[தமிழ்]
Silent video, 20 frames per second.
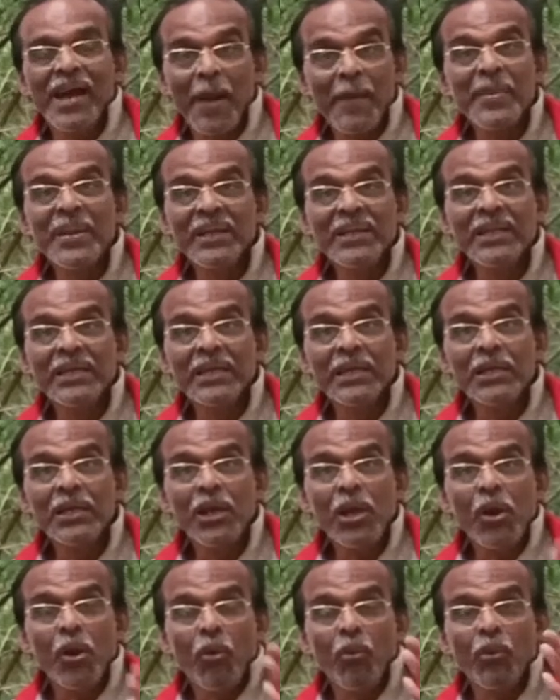அப்படின்ட்டு
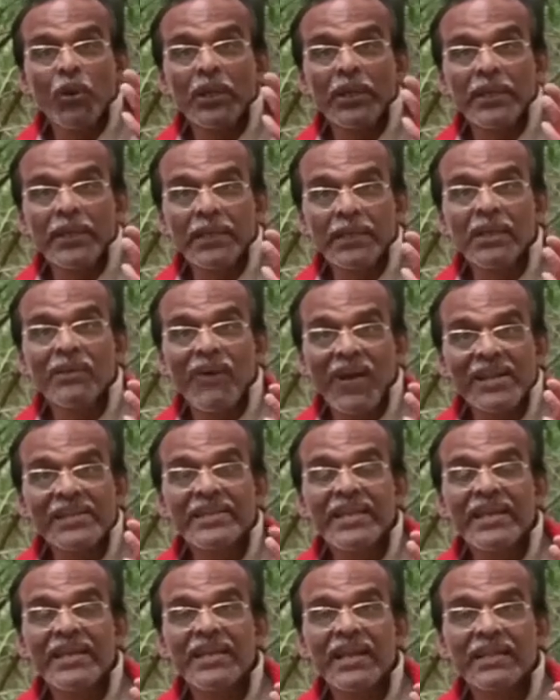ஒரு எங்கள்
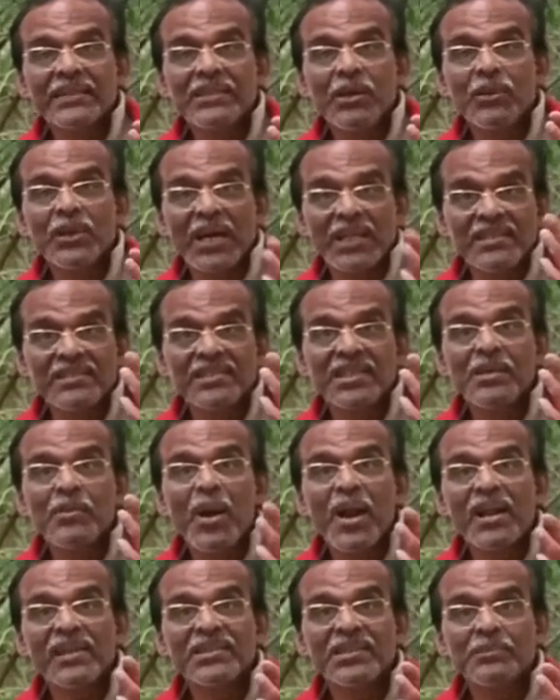வாழ்க்கையில் நடந்த ஒரு
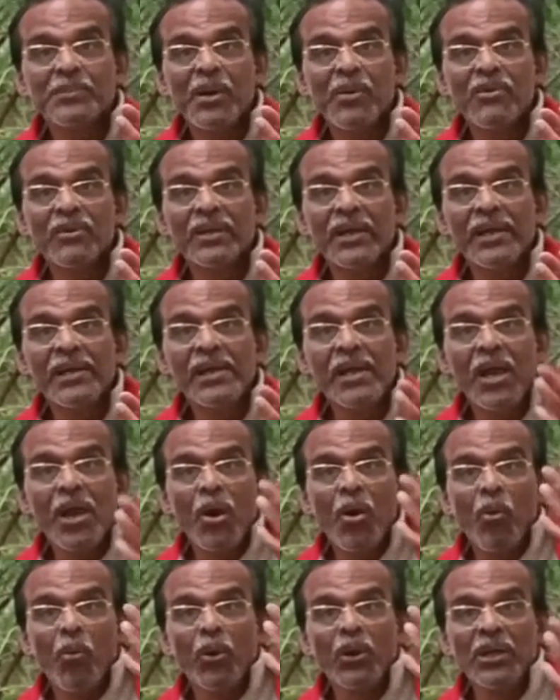அதிசயமான சம்பவங்க
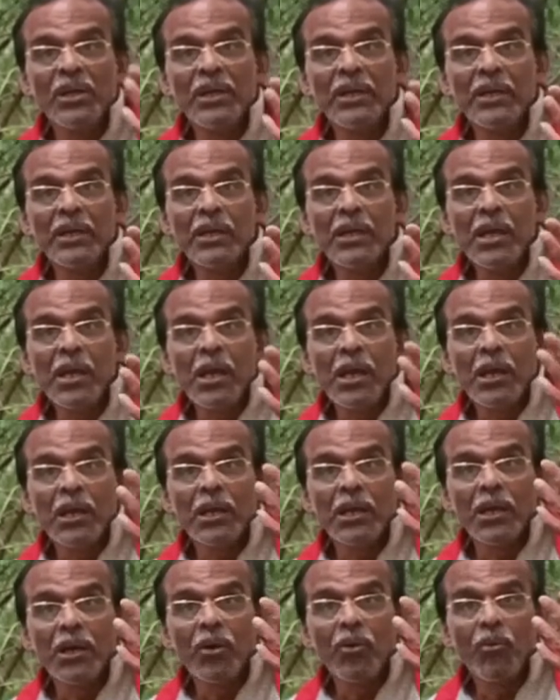ஒரு
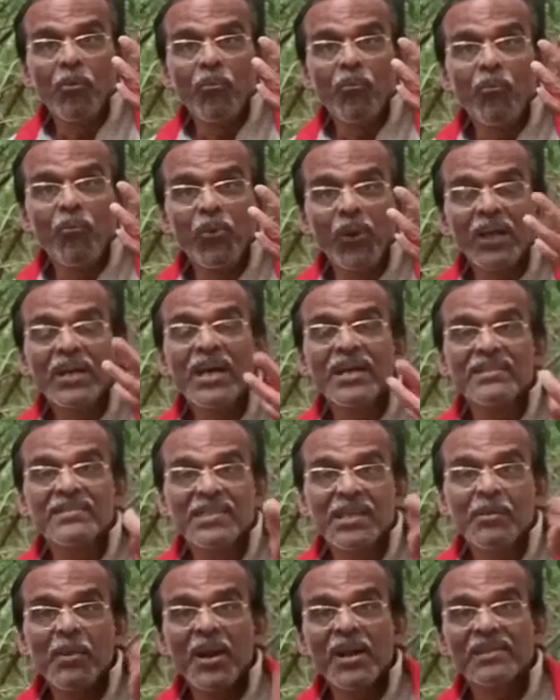உலக
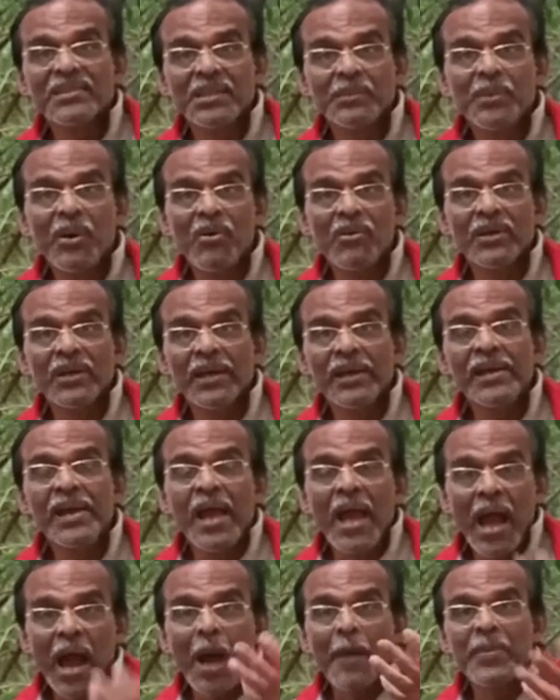அதிசயமான சம்பவங்க
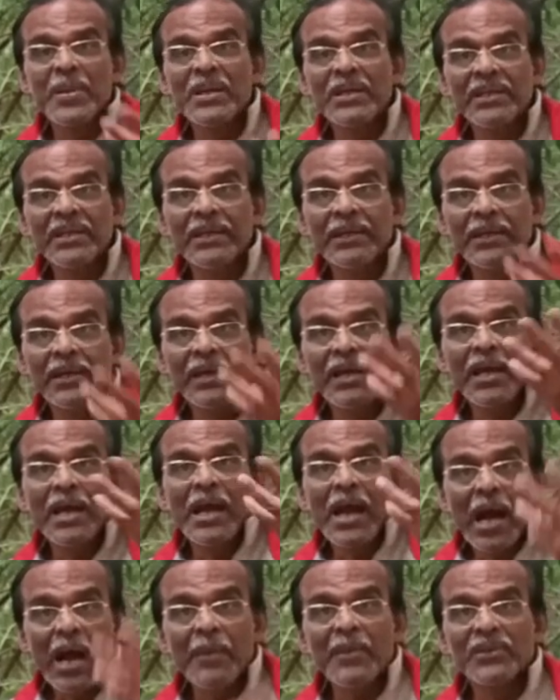அப்படின்ட்டு
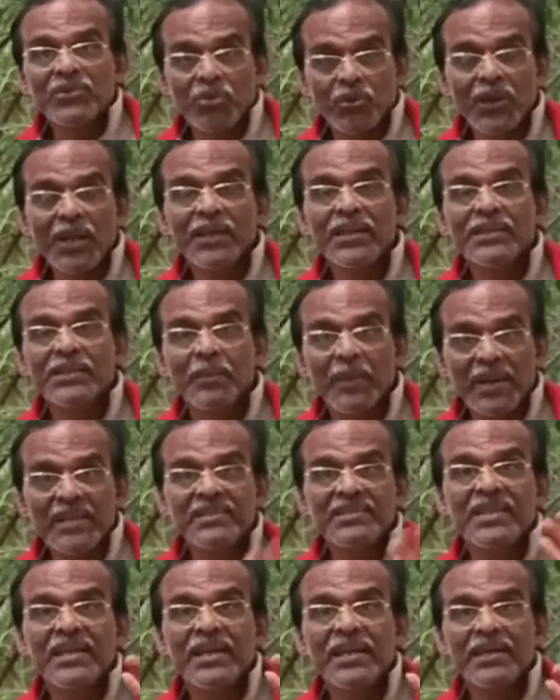அவர் சொல்கிறாருங்க அந்த
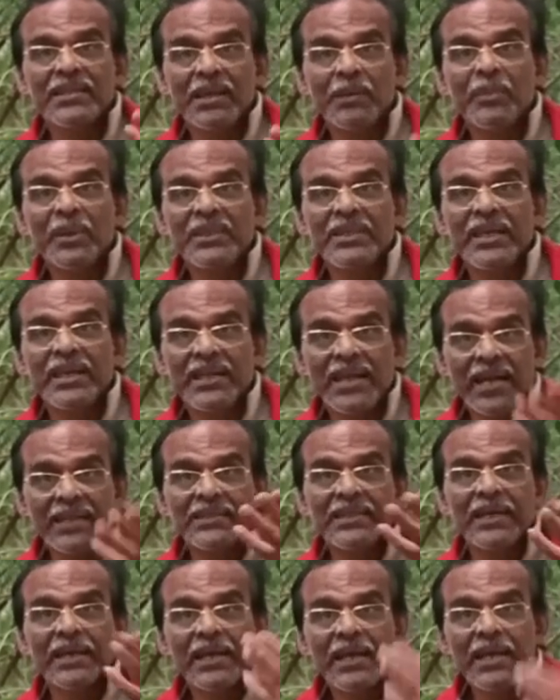மலேசிய தம்பதிகளில்
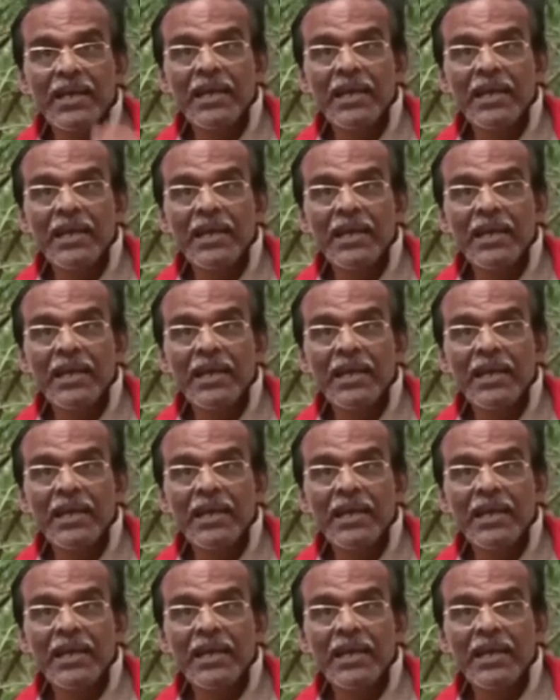அந்த